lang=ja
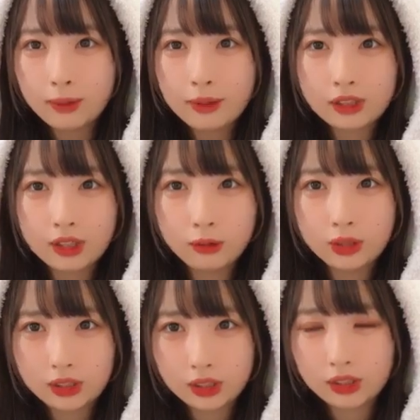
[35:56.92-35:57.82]
やめて
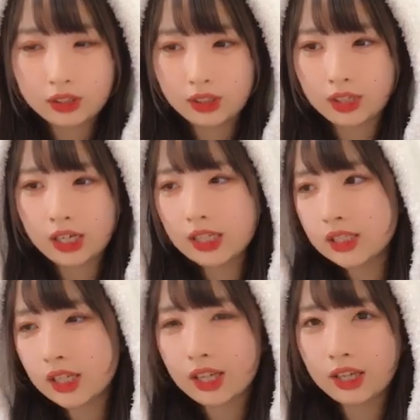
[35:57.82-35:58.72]
おいたなんか怪
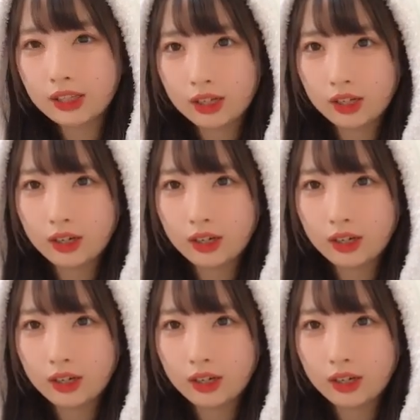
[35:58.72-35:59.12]
我したら嫌だ